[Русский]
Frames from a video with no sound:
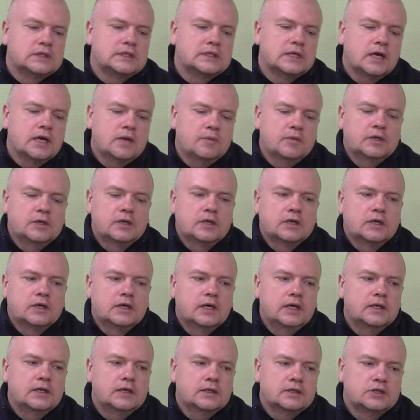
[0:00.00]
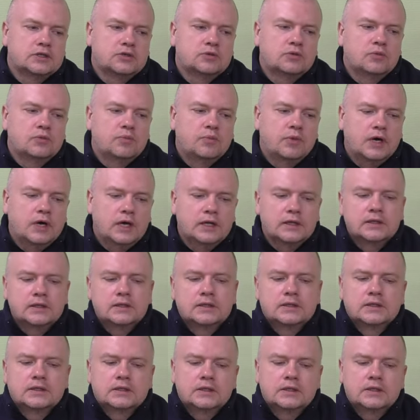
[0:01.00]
диаметр колец тюльпана и,